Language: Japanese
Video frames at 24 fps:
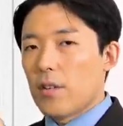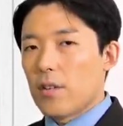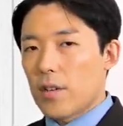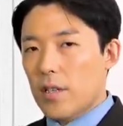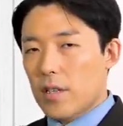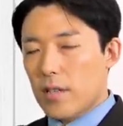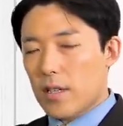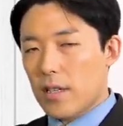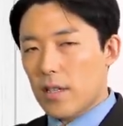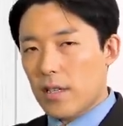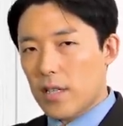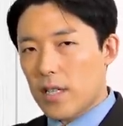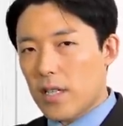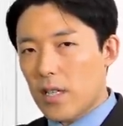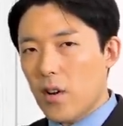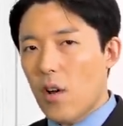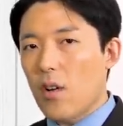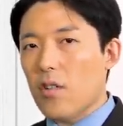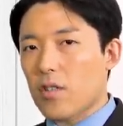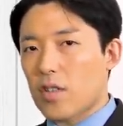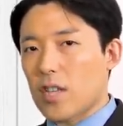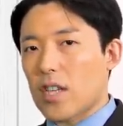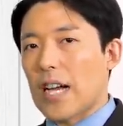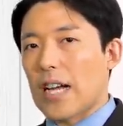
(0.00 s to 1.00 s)
ひ、ひ
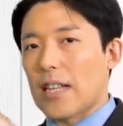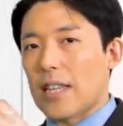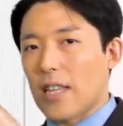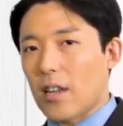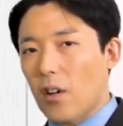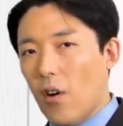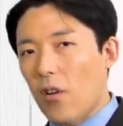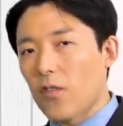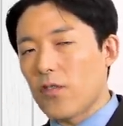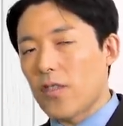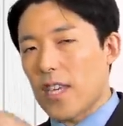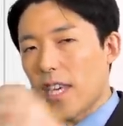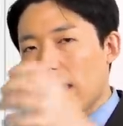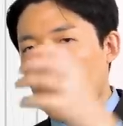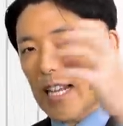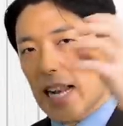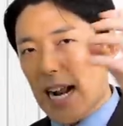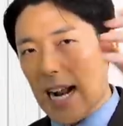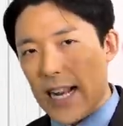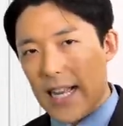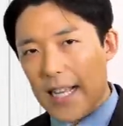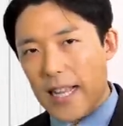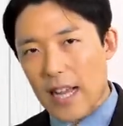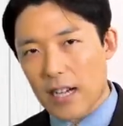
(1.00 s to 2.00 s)
ろゆきが日本にい
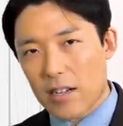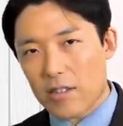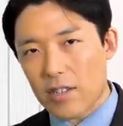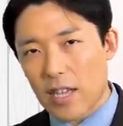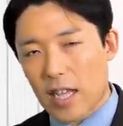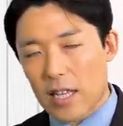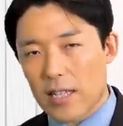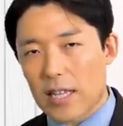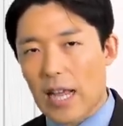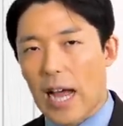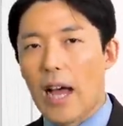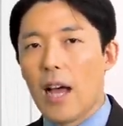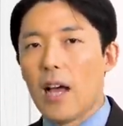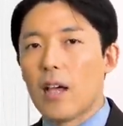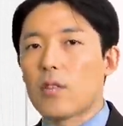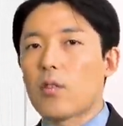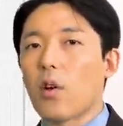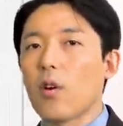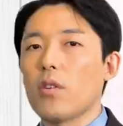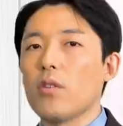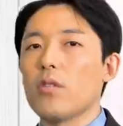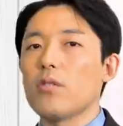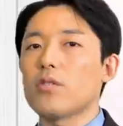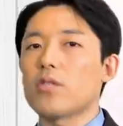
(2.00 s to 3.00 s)
られなくなった
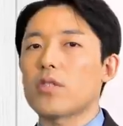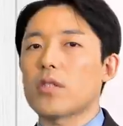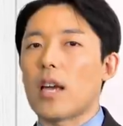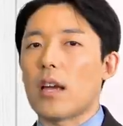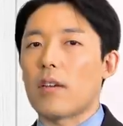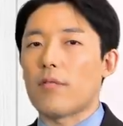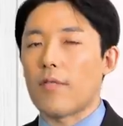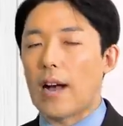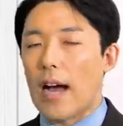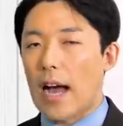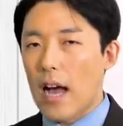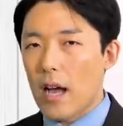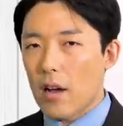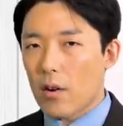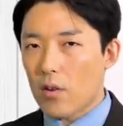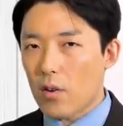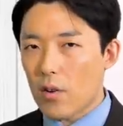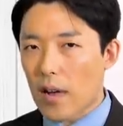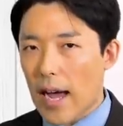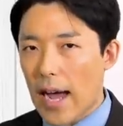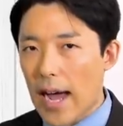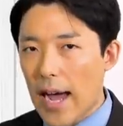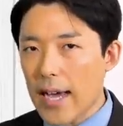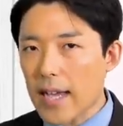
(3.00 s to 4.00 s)
という事件は、こ
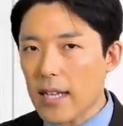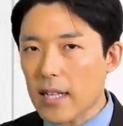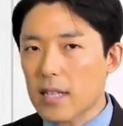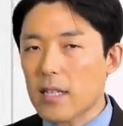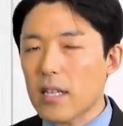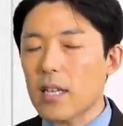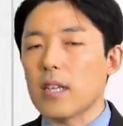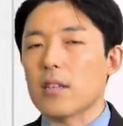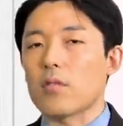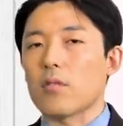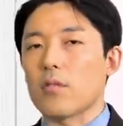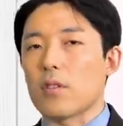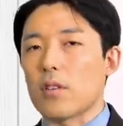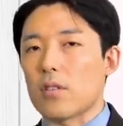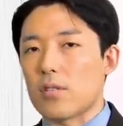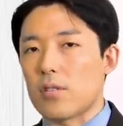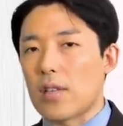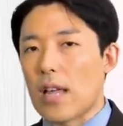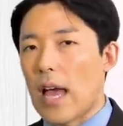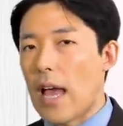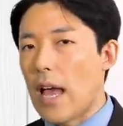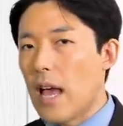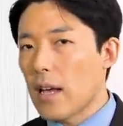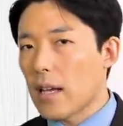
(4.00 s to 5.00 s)
の IT とです
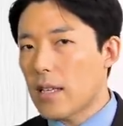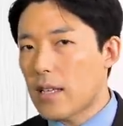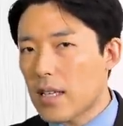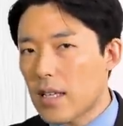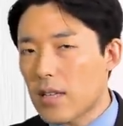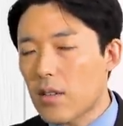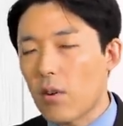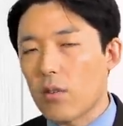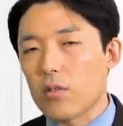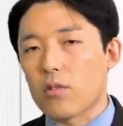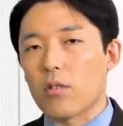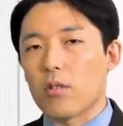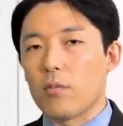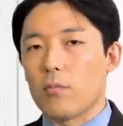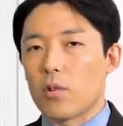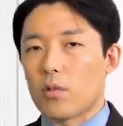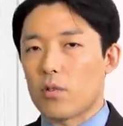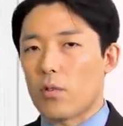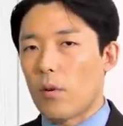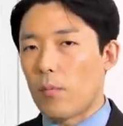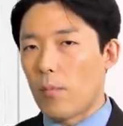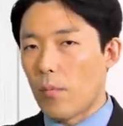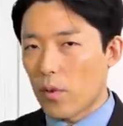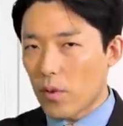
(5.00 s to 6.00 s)
ね、企業というもの
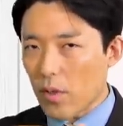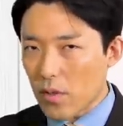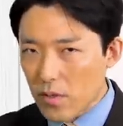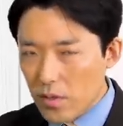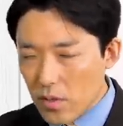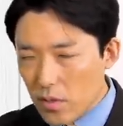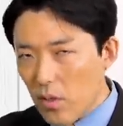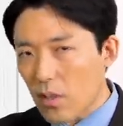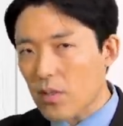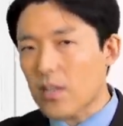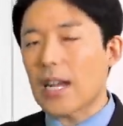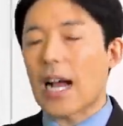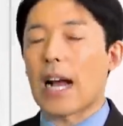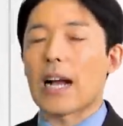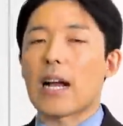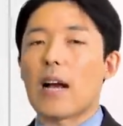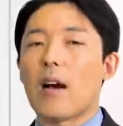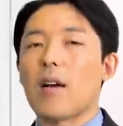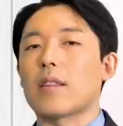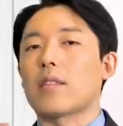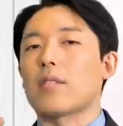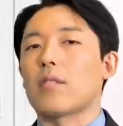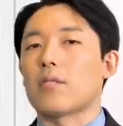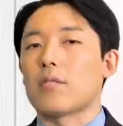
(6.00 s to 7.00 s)
とものすごく
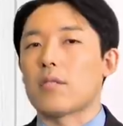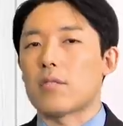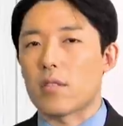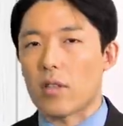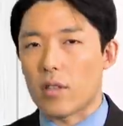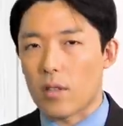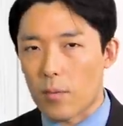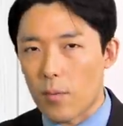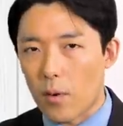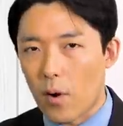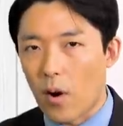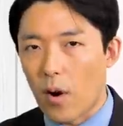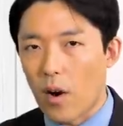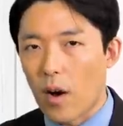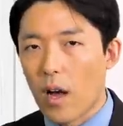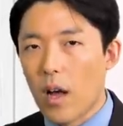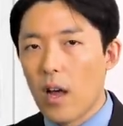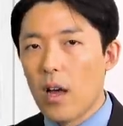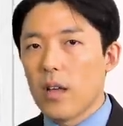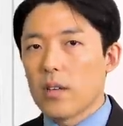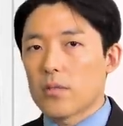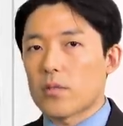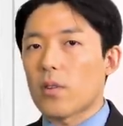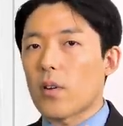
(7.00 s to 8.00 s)
関わってるんですけども、
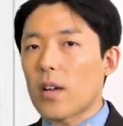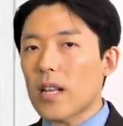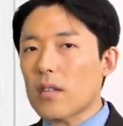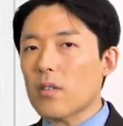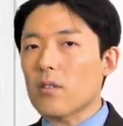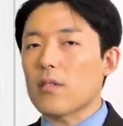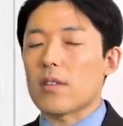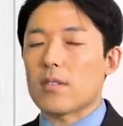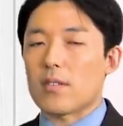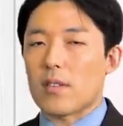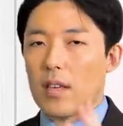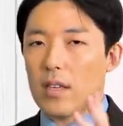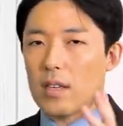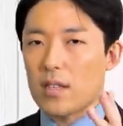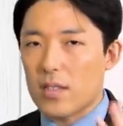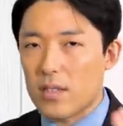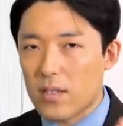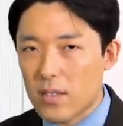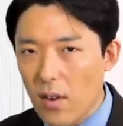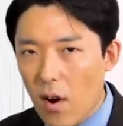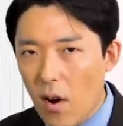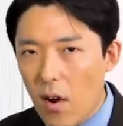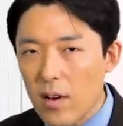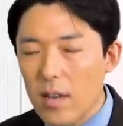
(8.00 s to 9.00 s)
それとですね、非
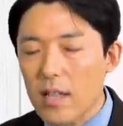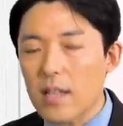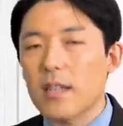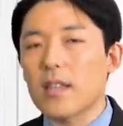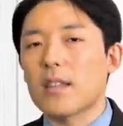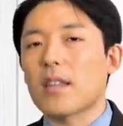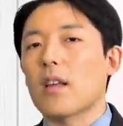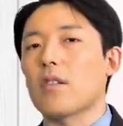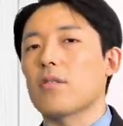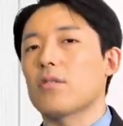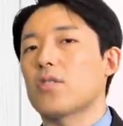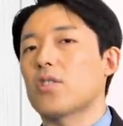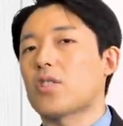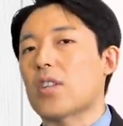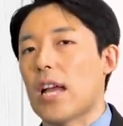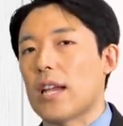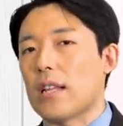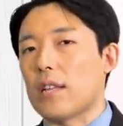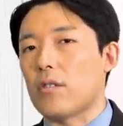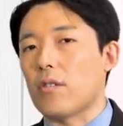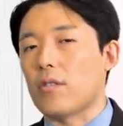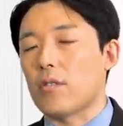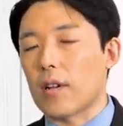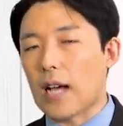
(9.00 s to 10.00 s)
常に似てる事
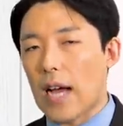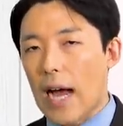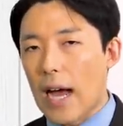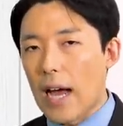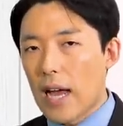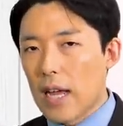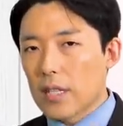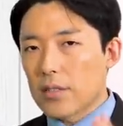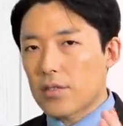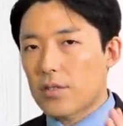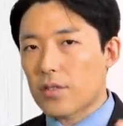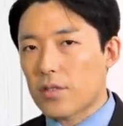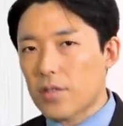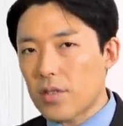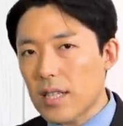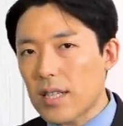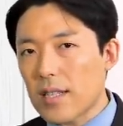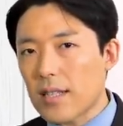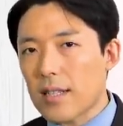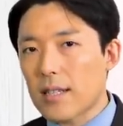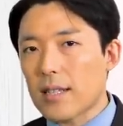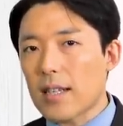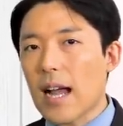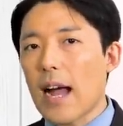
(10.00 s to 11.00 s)
態っていうのが、
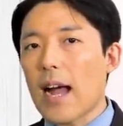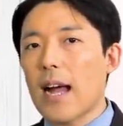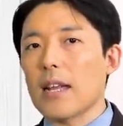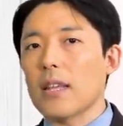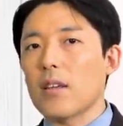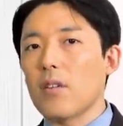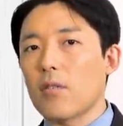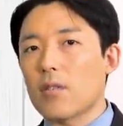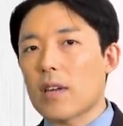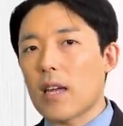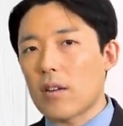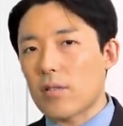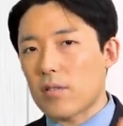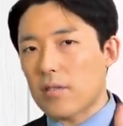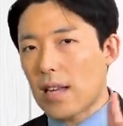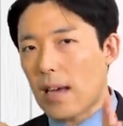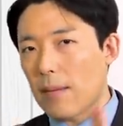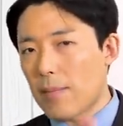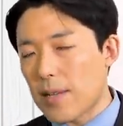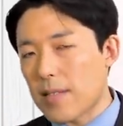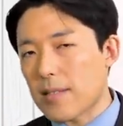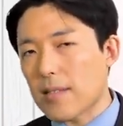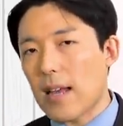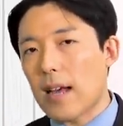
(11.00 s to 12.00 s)
ツイッターにおける
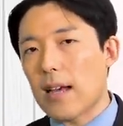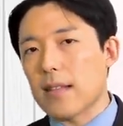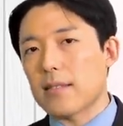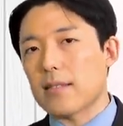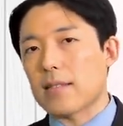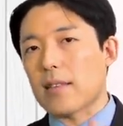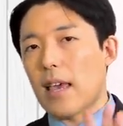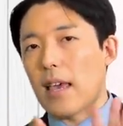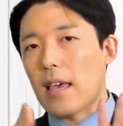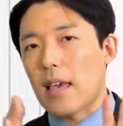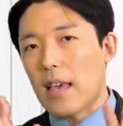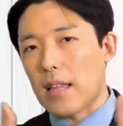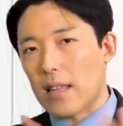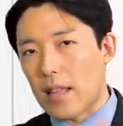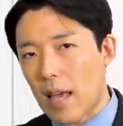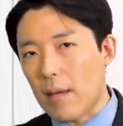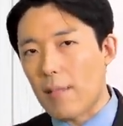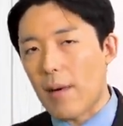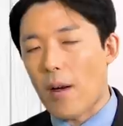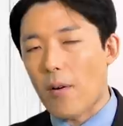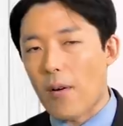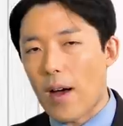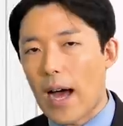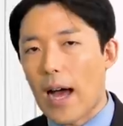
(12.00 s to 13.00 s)
差別発言や
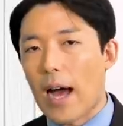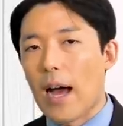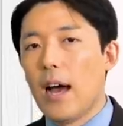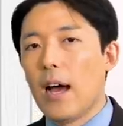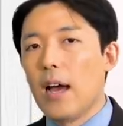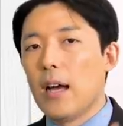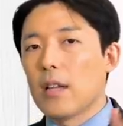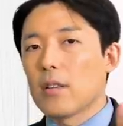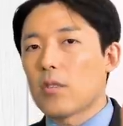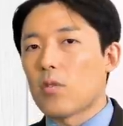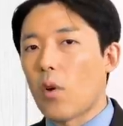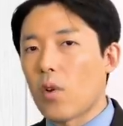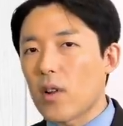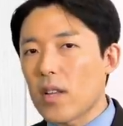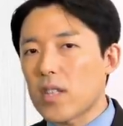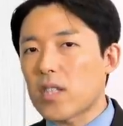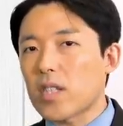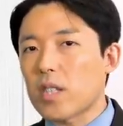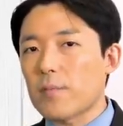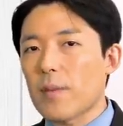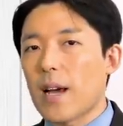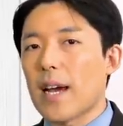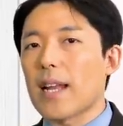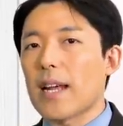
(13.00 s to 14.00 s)
デマは、取り
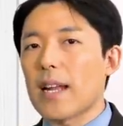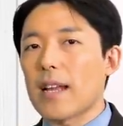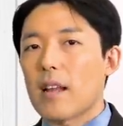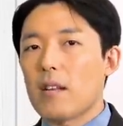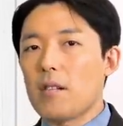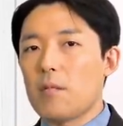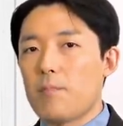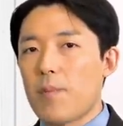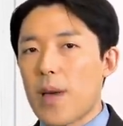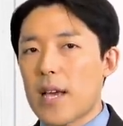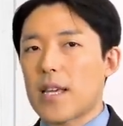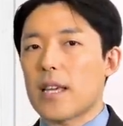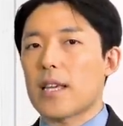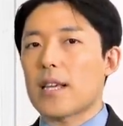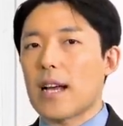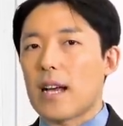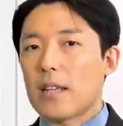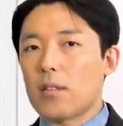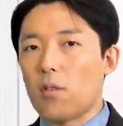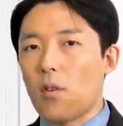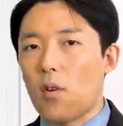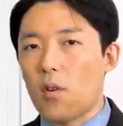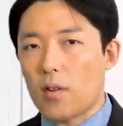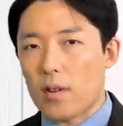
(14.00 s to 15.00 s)
締まられるべき
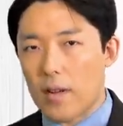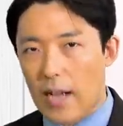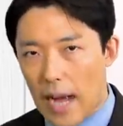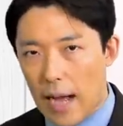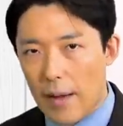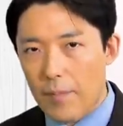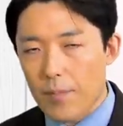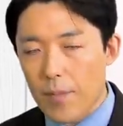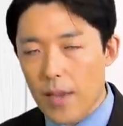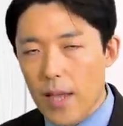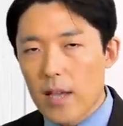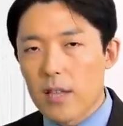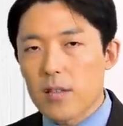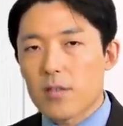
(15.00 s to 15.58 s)
かどうか、